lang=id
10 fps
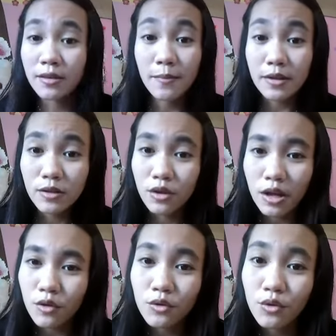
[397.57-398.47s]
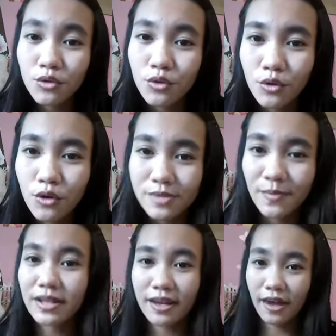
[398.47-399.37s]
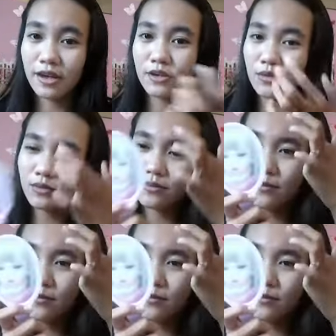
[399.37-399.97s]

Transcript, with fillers: tempat atau toko-toko kosmetik kayak gitu